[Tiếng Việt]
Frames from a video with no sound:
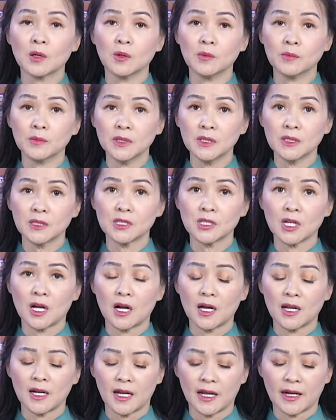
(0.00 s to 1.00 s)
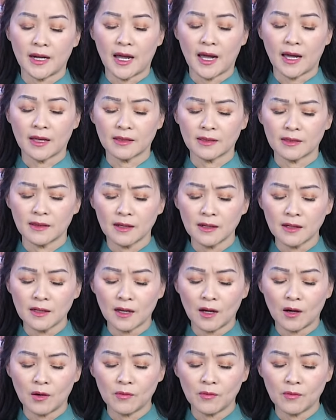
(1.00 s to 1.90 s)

cũng được cho là đã tấn